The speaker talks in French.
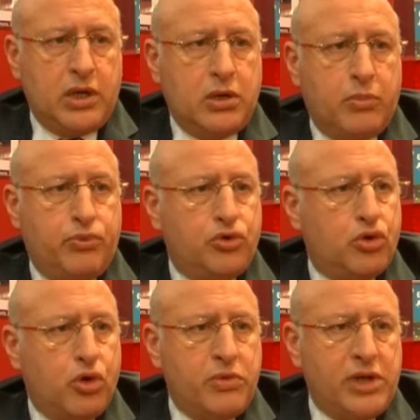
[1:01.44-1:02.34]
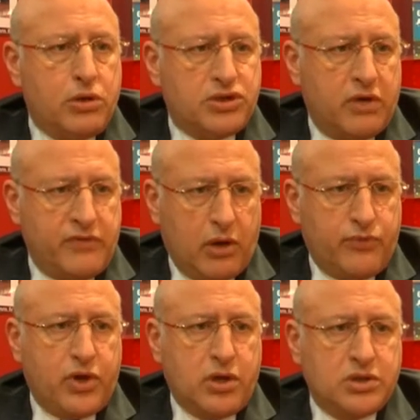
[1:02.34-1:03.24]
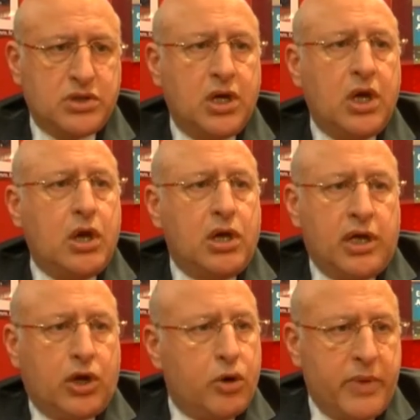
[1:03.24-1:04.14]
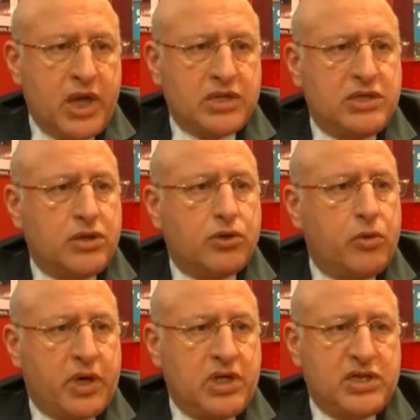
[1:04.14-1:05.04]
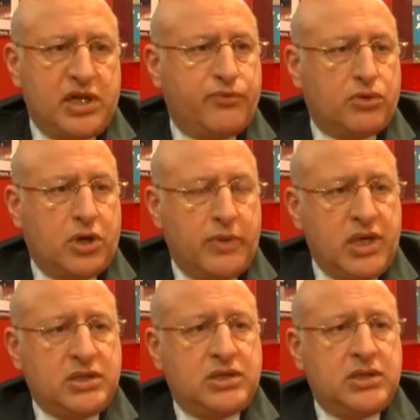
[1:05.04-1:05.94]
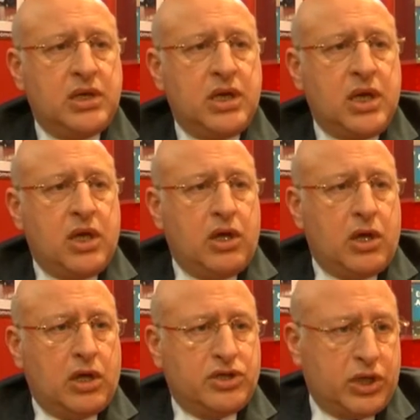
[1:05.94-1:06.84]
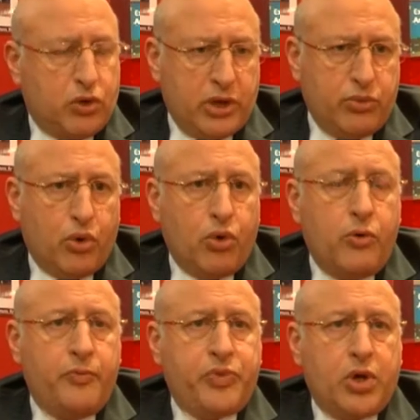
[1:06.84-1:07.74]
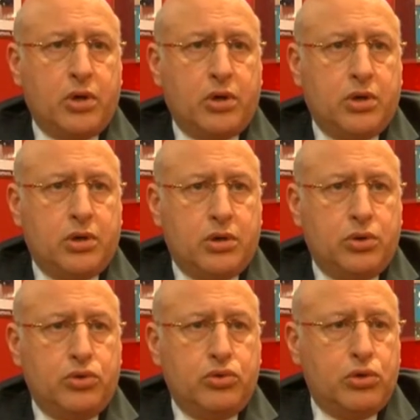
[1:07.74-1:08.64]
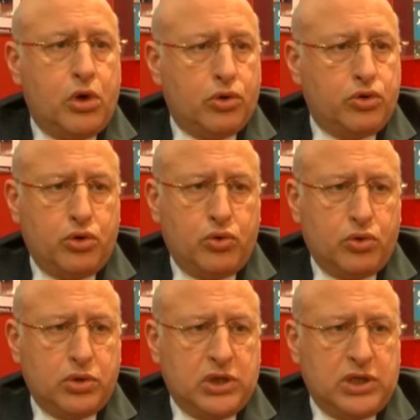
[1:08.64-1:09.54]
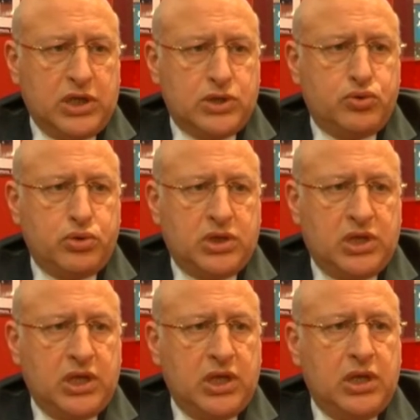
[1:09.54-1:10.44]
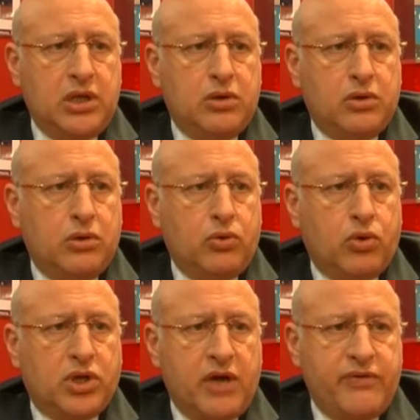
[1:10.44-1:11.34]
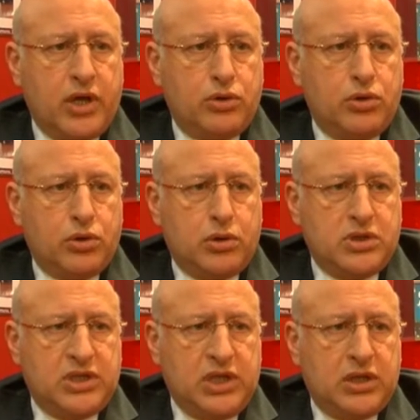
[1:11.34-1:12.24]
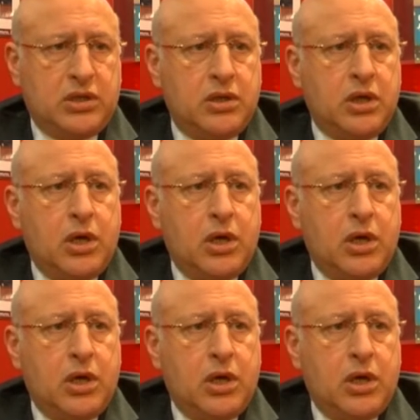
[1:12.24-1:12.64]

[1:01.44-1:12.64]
dans plus de 2200 villes en France les commerces, les entreprises et les fonds de commerce, ainsi que les bureaux. Euh, nous leur donnons des outils euh, au travers de notre site